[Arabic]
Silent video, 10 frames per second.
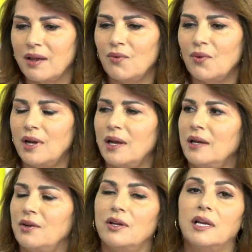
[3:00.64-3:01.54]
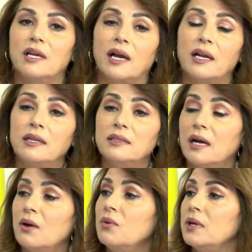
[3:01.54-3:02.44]
ولا إلا علينا
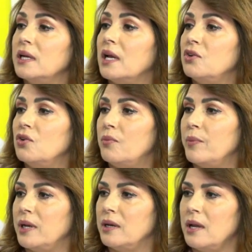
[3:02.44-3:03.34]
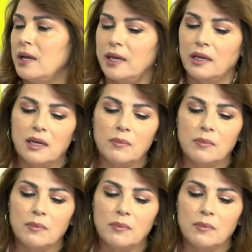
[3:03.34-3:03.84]
اولا ان نؤمن يعني لما